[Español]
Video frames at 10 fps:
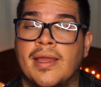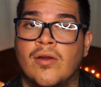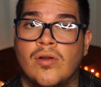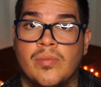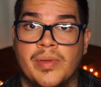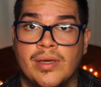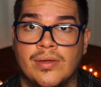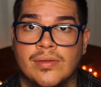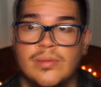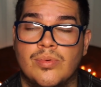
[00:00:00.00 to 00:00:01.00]
la habían
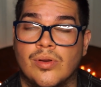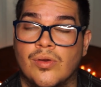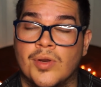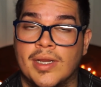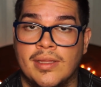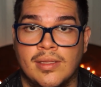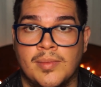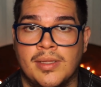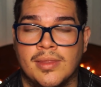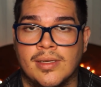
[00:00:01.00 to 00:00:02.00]
golpeado, por lo que
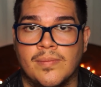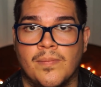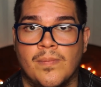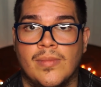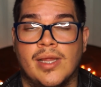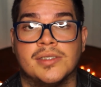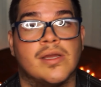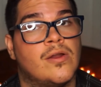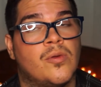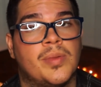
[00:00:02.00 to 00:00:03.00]
urgentemente la
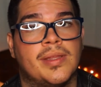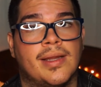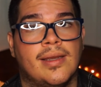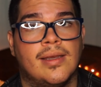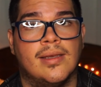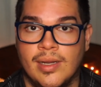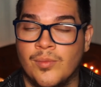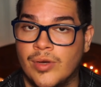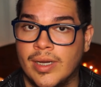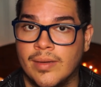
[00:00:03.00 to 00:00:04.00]
lleva al hospital.
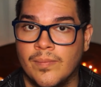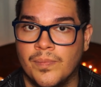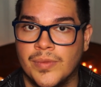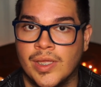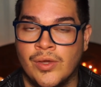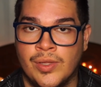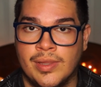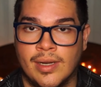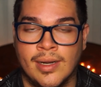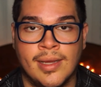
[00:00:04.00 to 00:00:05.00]
La mujer quedó
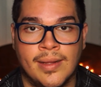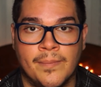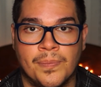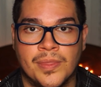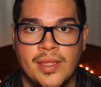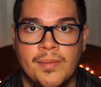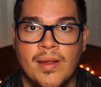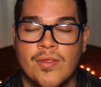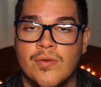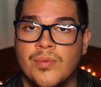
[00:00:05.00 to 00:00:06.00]
internada y
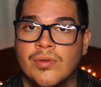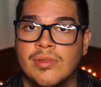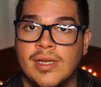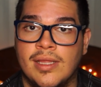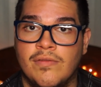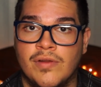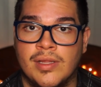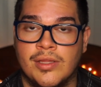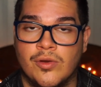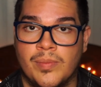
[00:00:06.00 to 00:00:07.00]
pasó por tres
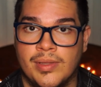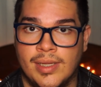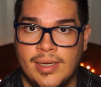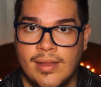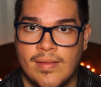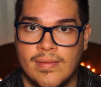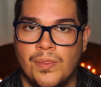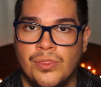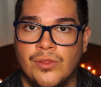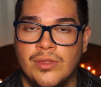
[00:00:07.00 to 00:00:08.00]
diferentes hospitales,
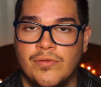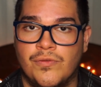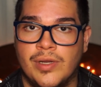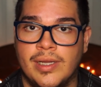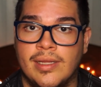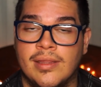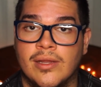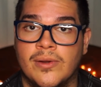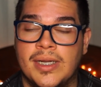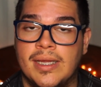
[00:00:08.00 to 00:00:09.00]
donde fue
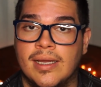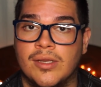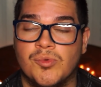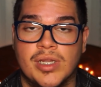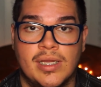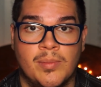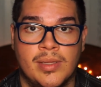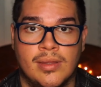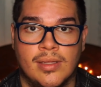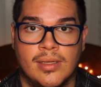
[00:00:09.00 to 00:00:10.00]
intervenida
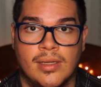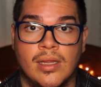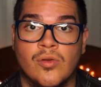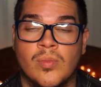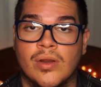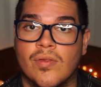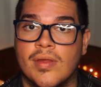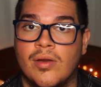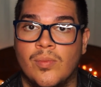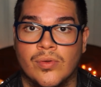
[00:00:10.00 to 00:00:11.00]
quirúrgicamente en
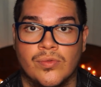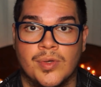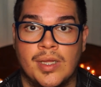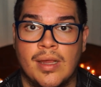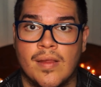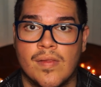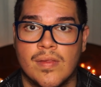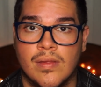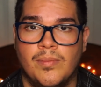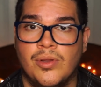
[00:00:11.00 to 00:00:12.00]
numerosas
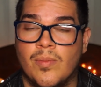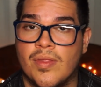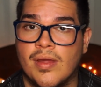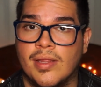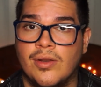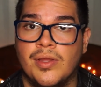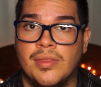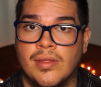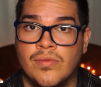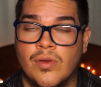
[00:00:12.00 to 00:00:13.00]
oportunidades. Pero a pesar de los
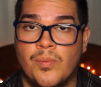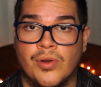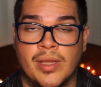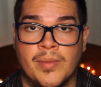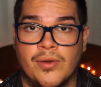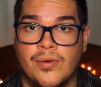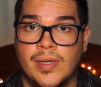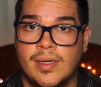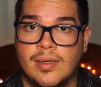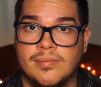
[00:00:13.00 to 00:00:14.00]
intentos por que
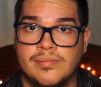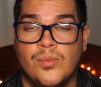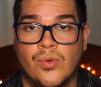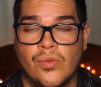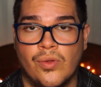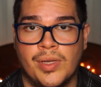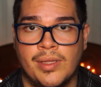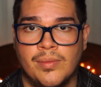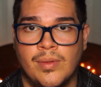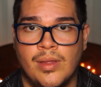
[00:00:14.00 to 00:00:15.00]
mejorara,
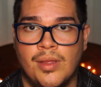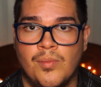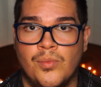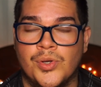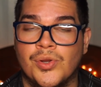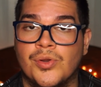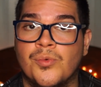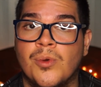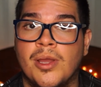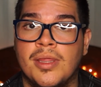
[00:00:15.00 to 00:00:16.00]
Brusoni murió
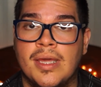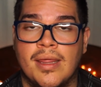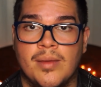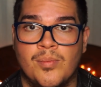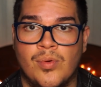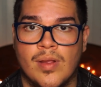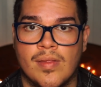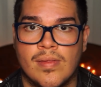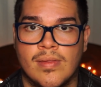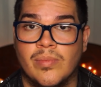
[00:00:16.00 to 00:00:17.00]
nueve días
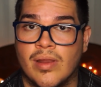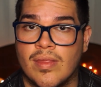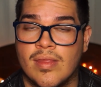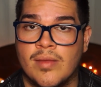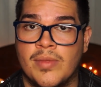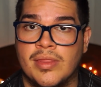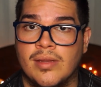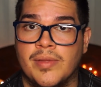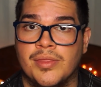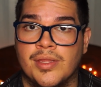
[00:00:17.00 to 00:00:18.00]
después,
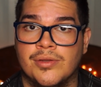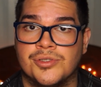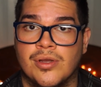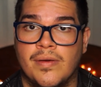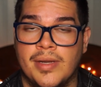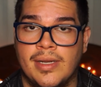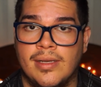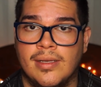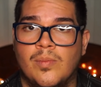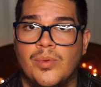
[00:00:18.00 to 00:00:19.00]
precisamente el 28 de
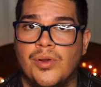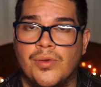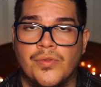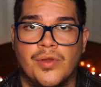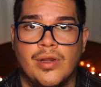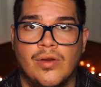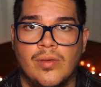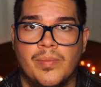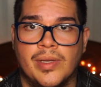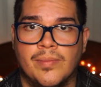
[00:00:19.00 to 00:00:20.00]
abril, producto del
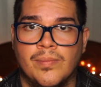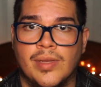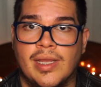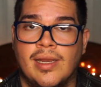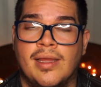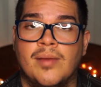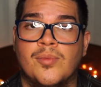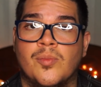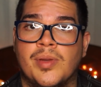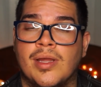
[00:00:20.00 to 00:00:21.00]
golpe que le había
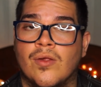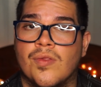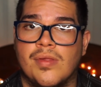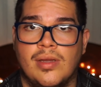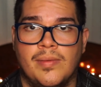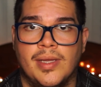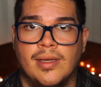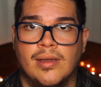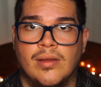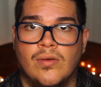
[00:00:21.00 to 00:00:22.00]
propinado
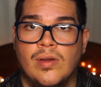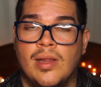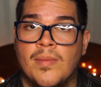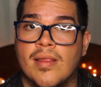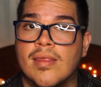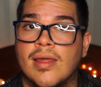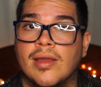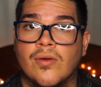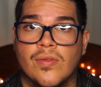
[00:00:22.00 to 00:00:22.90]
Silvia con la masa de